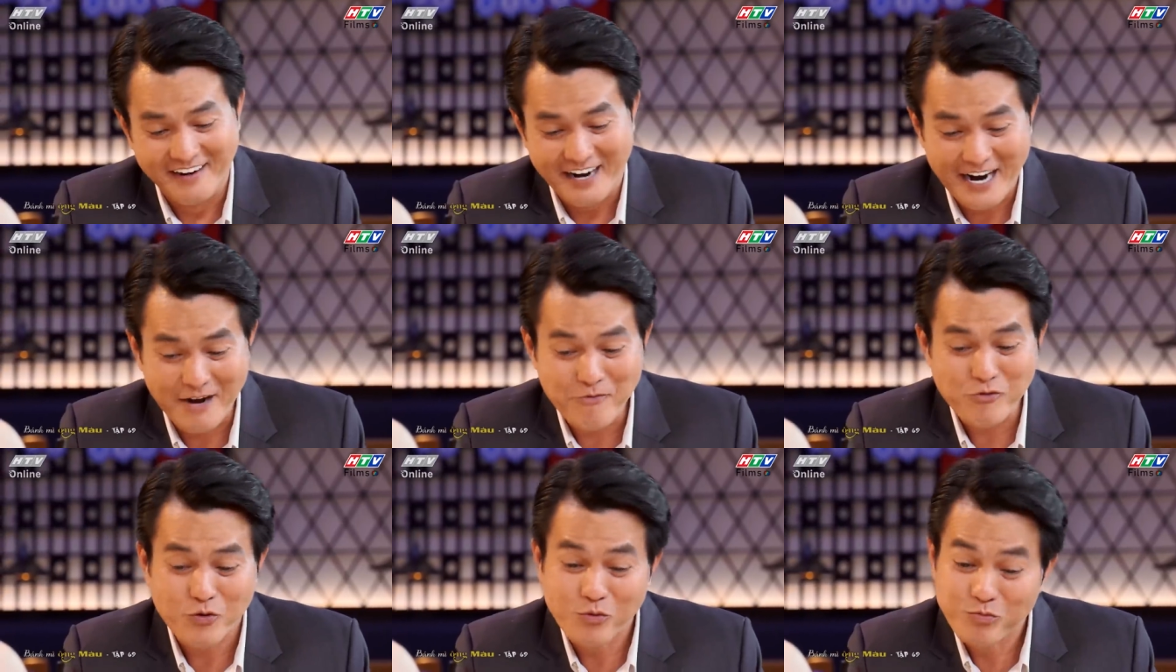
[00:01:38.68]

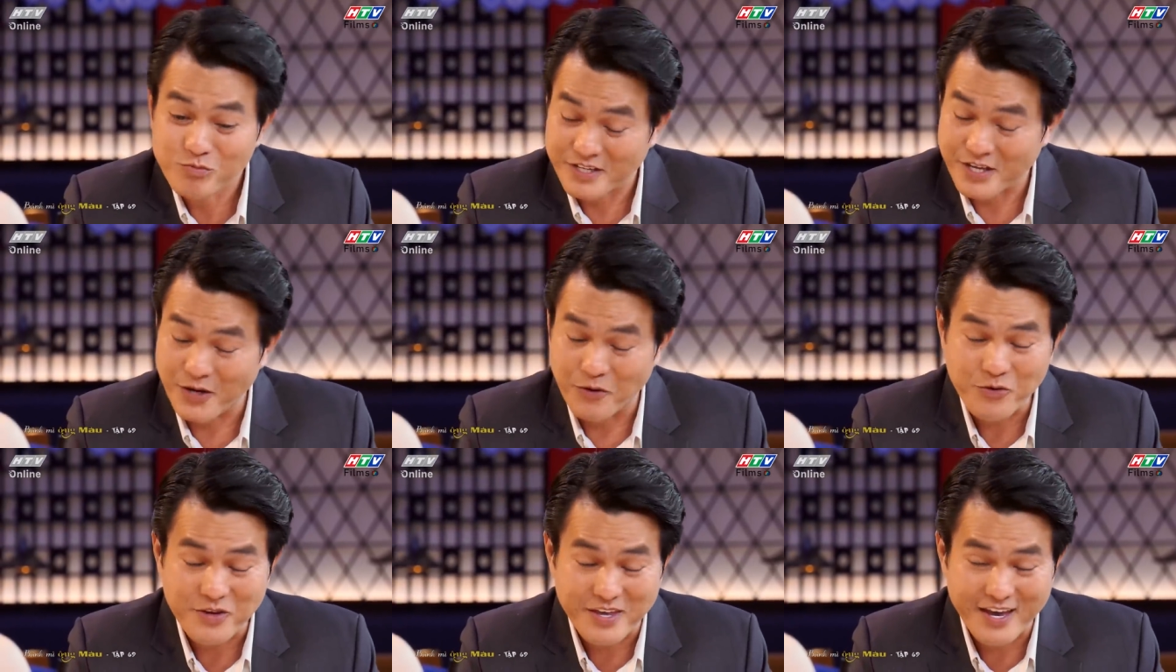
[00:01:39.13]
em cũng
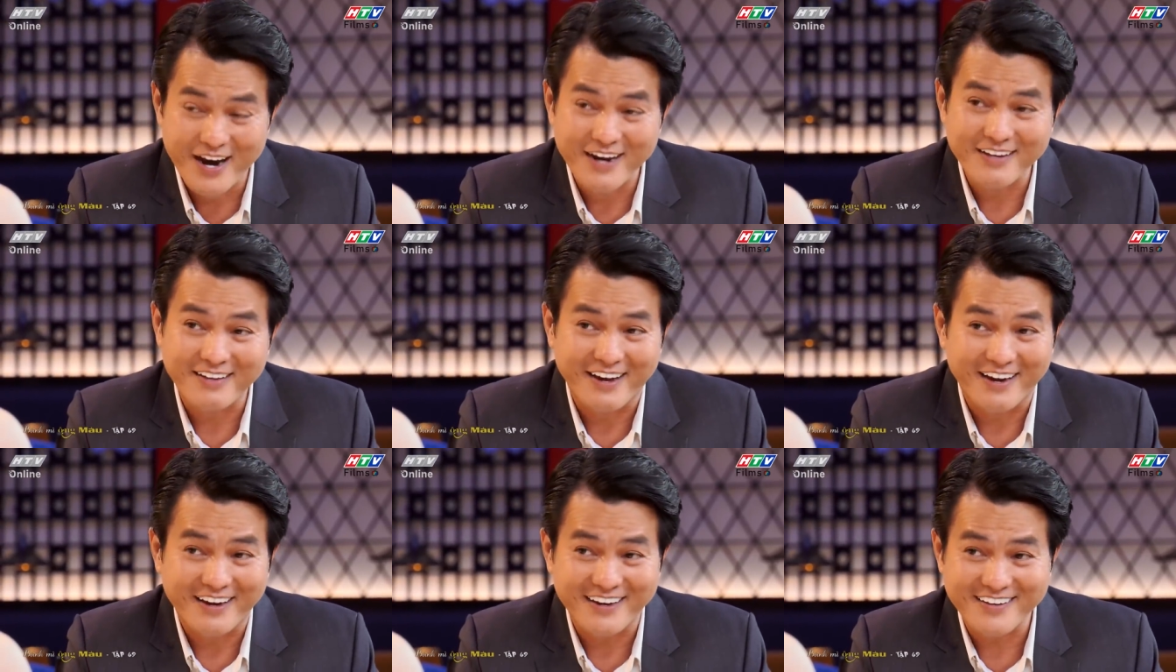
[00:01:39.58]
chịu
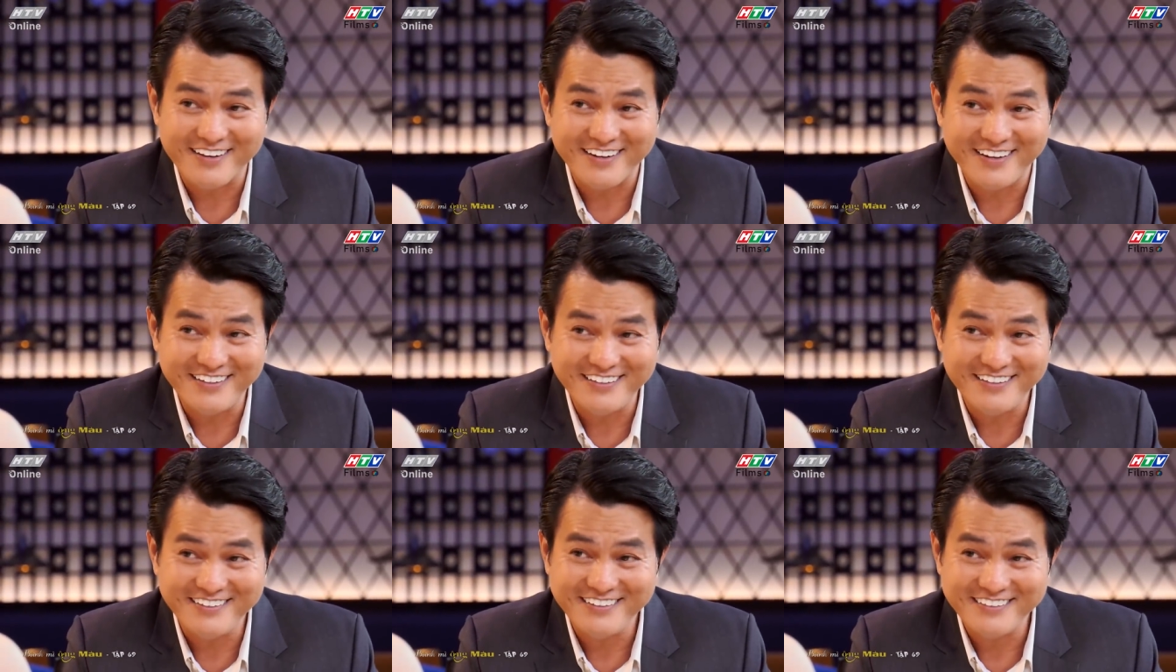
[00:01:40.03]
chơi thiệt đó
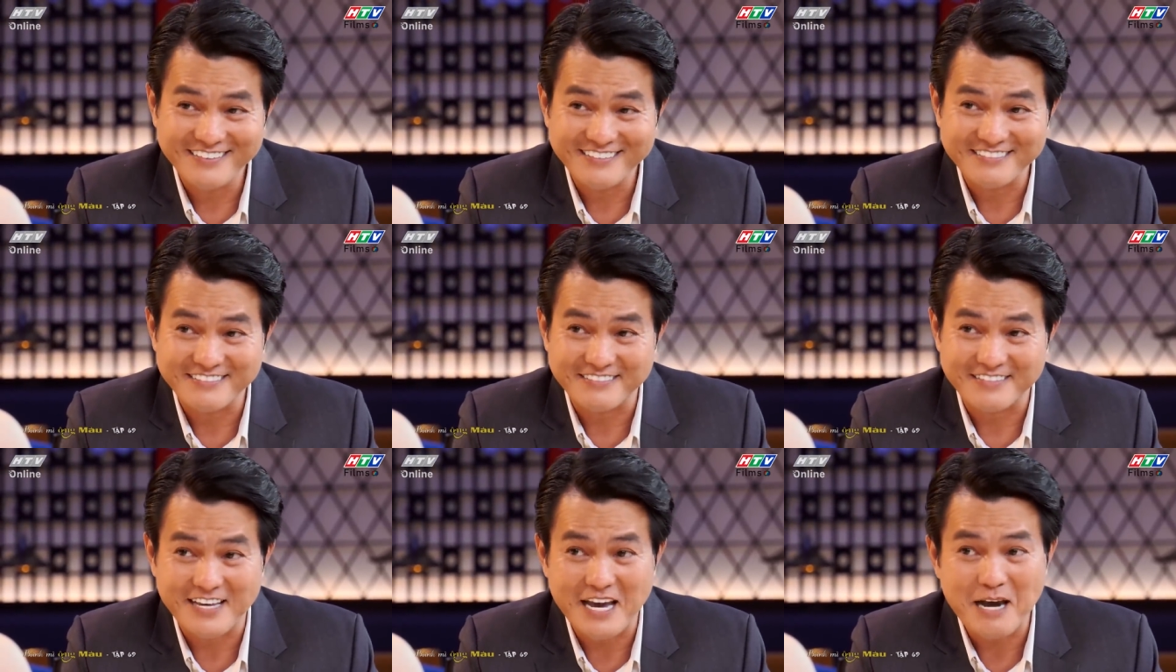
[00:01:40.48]
chứ
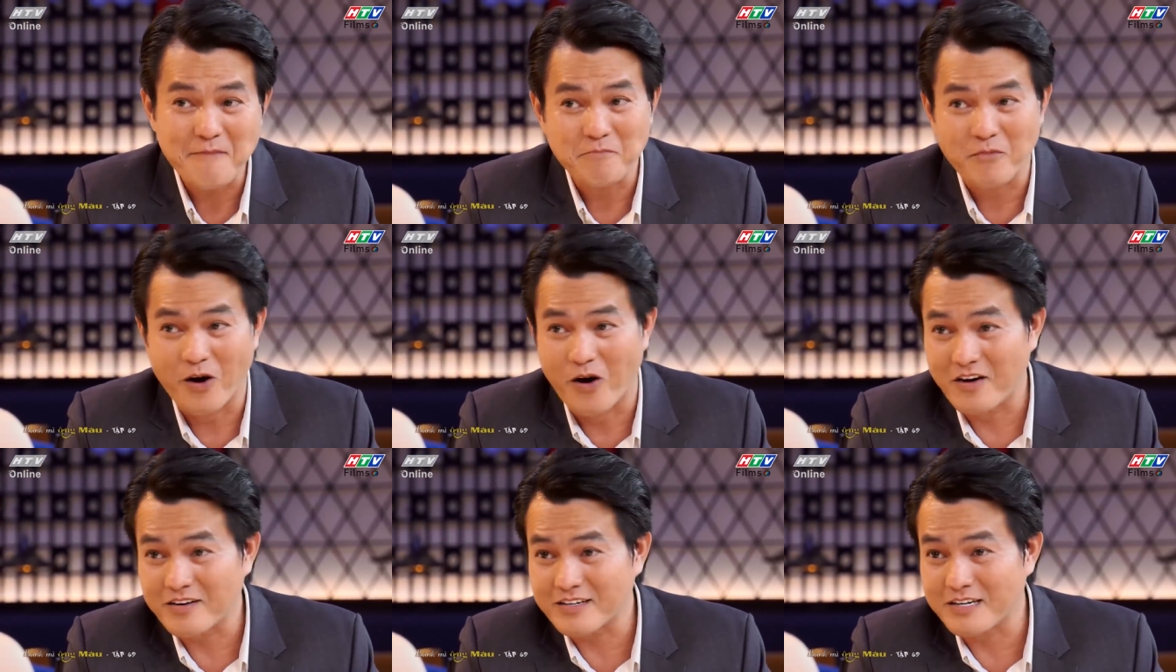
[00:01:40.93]

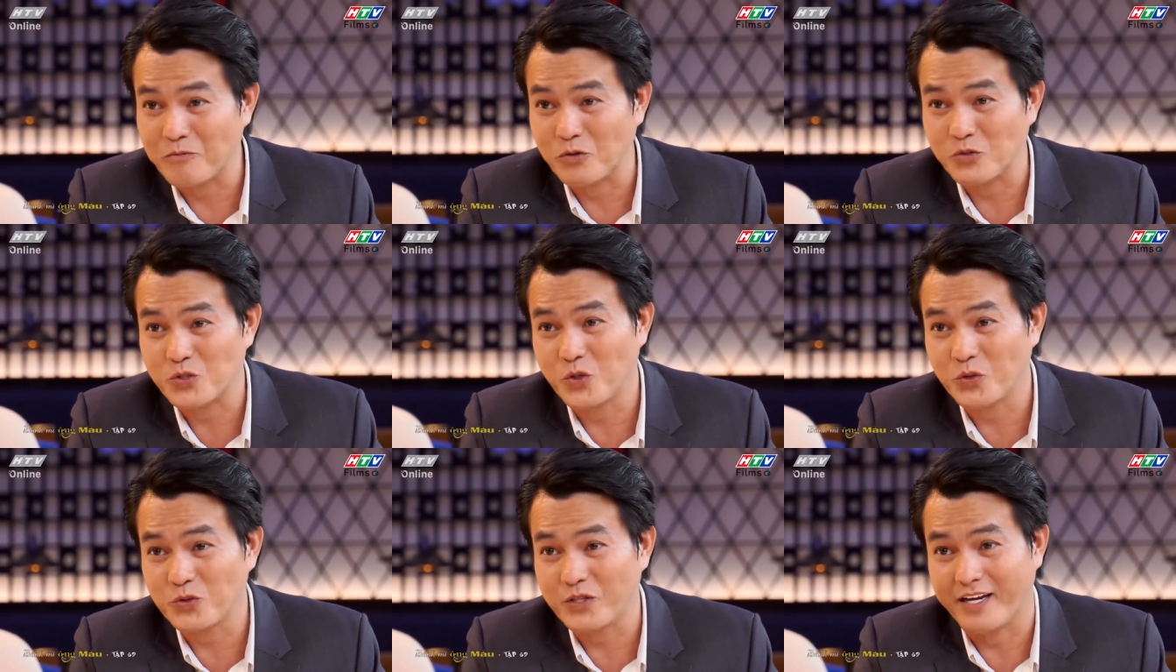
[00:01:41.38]
dám bỏ ra
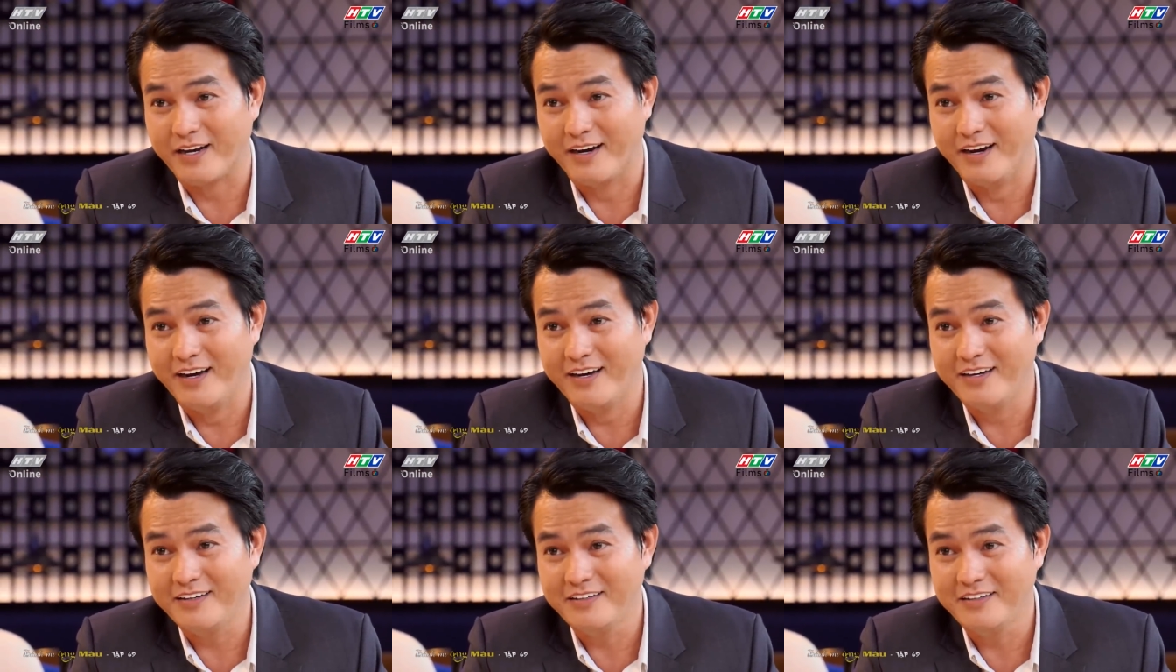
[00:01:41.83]
một số tiền
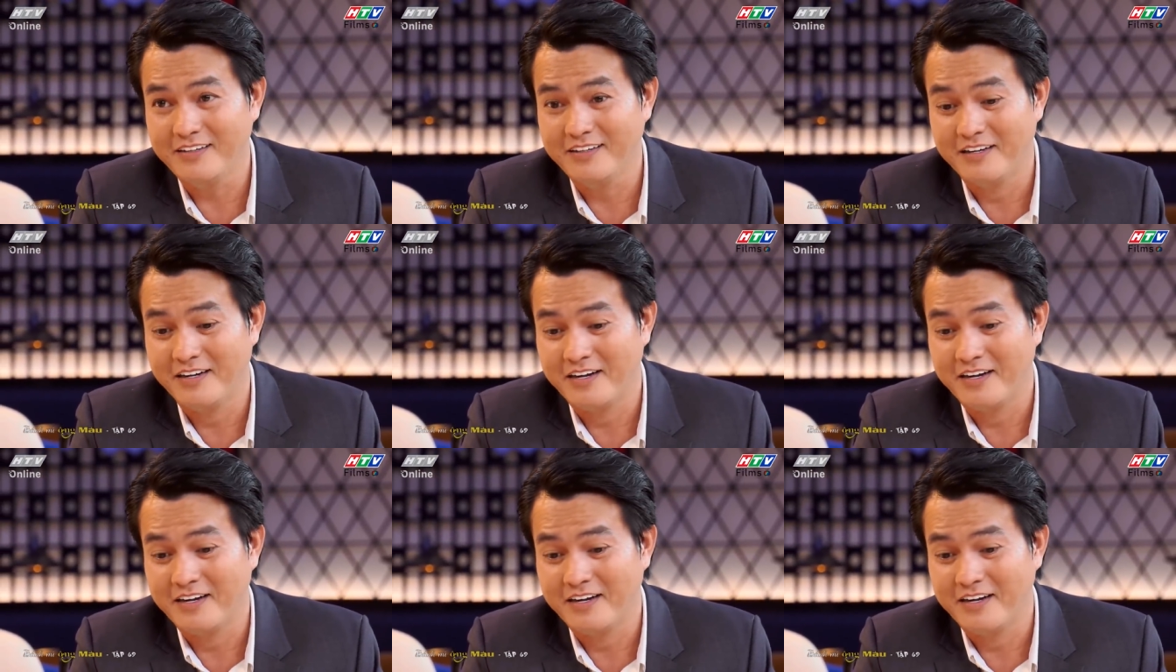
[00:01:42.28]
lớn